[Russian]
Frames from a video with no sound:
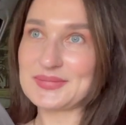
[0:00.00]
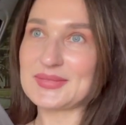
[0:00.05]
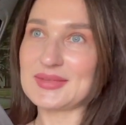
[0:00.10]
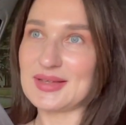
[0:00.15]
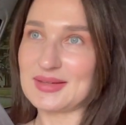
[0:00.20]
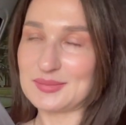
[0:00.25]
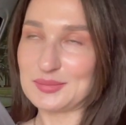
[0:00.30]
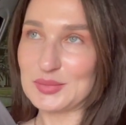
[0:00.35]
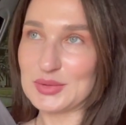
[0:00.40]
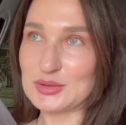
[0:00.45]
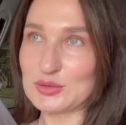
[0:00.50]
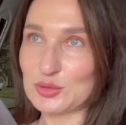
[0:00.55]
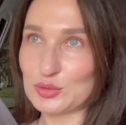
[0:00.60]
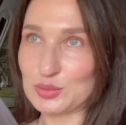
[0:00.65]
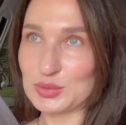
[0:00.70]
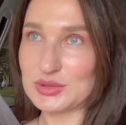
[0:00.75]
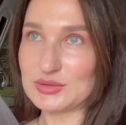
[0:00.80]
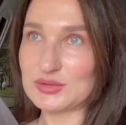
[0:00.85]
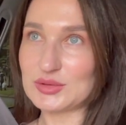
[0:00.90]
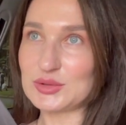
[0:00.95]
Да,
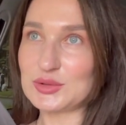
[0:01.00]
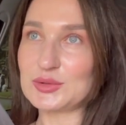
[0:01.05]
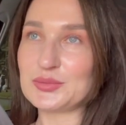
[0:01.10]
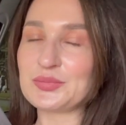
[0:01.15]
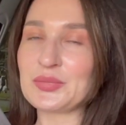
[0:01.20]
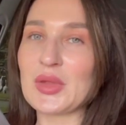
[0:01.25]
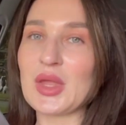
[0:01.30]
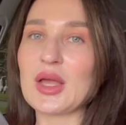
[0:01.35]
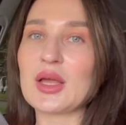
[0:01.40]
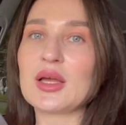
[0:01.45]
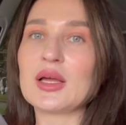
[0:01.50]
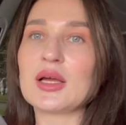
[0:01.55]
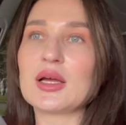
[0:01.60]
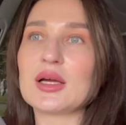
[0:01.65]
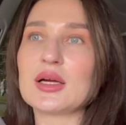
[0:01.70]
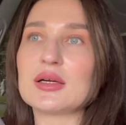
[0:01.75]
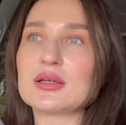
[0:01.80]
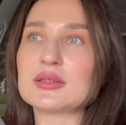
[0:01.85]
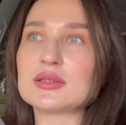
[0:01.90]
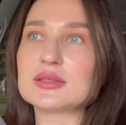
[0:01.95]
подтупливаю.
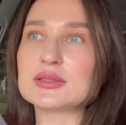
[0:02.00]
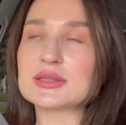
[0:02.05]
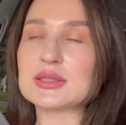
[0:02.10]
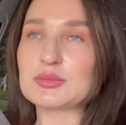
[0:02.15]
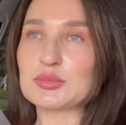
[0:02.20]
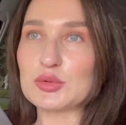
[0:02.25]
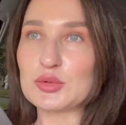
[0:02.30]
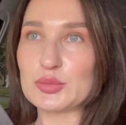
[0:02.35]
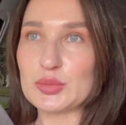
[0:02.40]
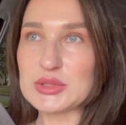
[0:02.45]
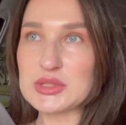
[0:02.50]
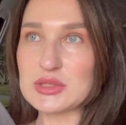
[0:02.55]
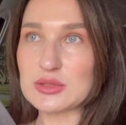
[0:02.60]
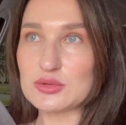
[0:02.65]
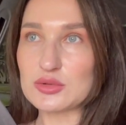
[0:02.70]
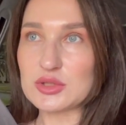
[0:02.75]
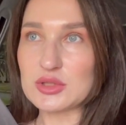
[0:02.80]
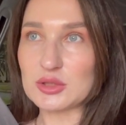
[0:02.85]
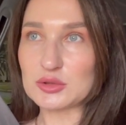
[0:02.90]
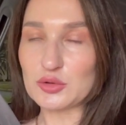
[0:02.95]
Э, заберу
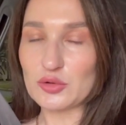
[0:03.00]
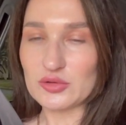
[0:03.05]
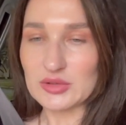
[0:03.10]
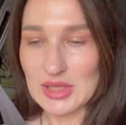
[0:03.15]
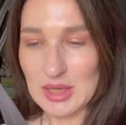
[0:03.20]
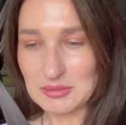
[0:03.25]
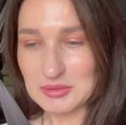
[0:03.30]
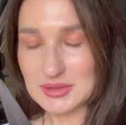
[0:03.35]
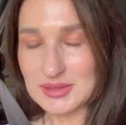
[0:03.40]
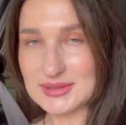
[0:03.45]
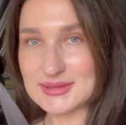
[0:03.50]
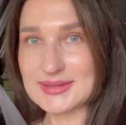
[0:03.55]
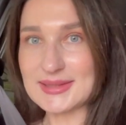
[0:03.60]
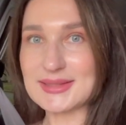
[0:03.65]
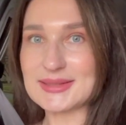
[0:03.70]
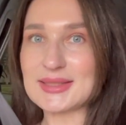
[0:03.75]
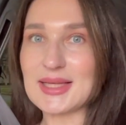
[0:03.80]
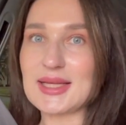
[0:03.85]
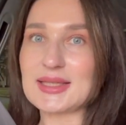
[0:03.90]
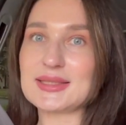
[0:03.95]
посылку золотого яблока.
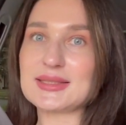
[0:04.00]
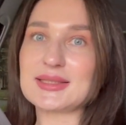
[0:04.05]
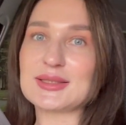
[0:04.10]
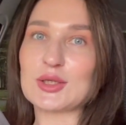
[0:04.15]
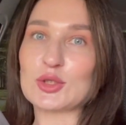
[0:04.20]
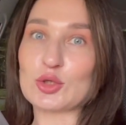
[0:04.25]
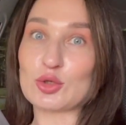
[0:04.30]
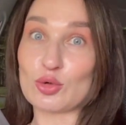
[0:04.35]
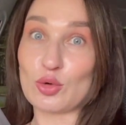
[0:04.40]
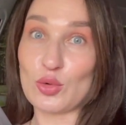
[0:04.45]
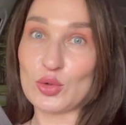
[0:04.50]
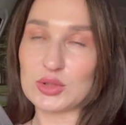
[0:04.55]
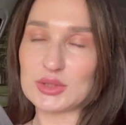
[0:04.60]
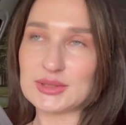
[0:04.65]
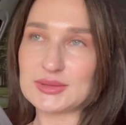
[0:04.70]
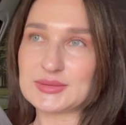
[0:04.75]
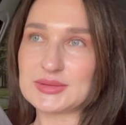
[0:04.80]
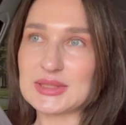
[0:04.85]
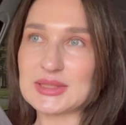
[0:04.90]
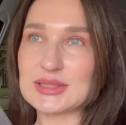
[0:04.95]
Заказали
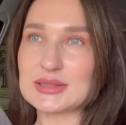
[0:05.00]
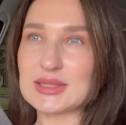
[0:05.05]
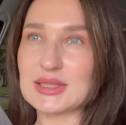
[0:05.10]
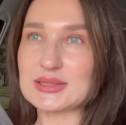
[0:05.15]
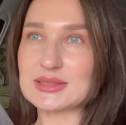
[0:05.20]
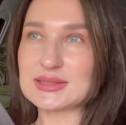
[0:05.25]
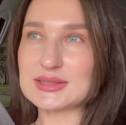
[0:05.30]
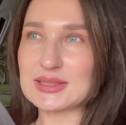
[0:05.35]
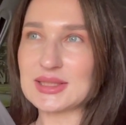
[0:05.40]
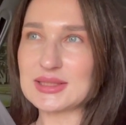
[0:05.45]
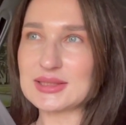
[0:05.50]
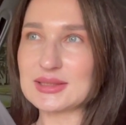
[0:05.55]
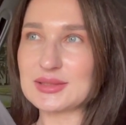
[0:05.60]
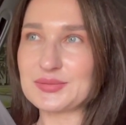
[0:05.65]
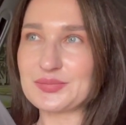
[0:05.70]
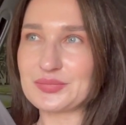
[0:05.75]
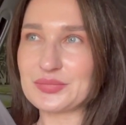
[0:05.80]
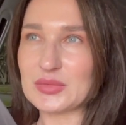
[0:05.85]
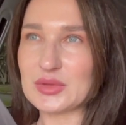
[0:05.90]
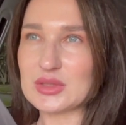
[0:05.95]
роллы, заказала сет.
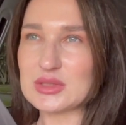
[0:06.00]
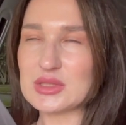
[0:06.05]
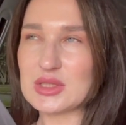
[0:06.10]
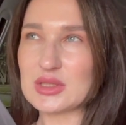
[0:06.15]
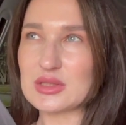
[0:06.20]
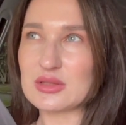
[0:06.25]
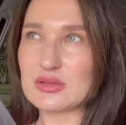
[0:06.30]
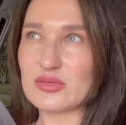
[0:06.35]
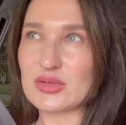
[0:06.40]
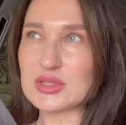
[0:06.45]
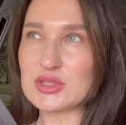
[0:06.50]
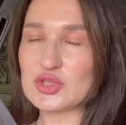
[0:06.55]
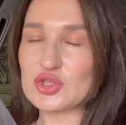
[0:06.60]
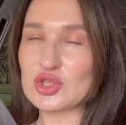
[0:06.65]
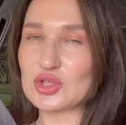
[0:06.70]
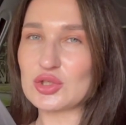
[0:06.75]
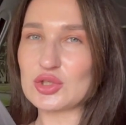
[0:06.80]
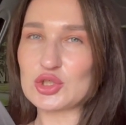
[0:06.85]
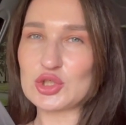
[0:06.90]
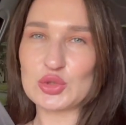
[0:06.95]
Сет
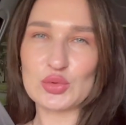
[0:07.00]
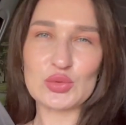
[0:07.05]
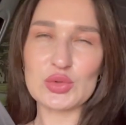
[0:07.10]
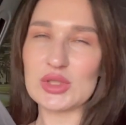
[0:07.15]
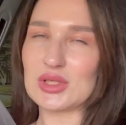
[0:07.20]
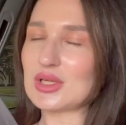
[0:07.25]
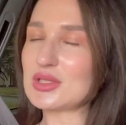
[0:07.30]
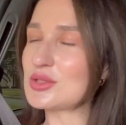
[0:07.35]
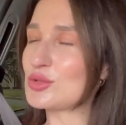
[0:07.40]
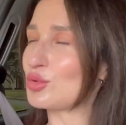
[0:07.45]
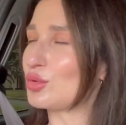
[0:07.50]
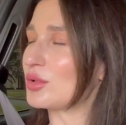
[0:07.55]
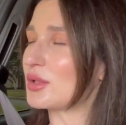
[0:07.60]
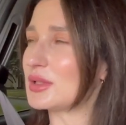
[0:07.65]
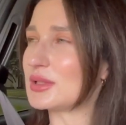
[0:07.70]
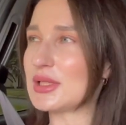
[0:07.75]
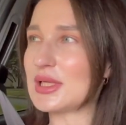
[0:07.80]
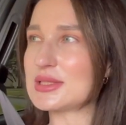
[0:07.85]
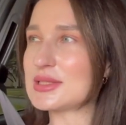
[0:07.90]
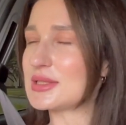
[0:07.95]
24 штуки. Я столько
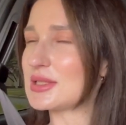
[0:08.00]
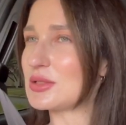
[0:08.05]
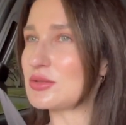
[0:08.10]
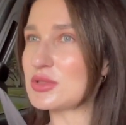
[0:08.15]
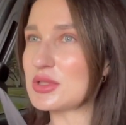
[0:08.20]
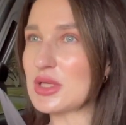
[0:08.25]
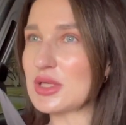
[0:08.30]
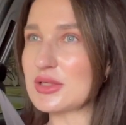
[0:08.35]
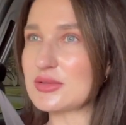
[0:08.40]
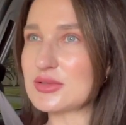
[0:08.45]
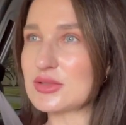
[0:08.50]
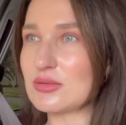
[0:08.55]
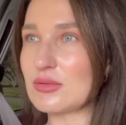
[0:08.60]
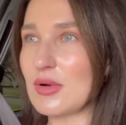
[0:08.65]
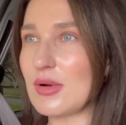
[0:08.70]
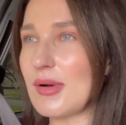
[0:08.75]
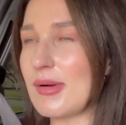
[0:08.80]
не осилю, скорее всего.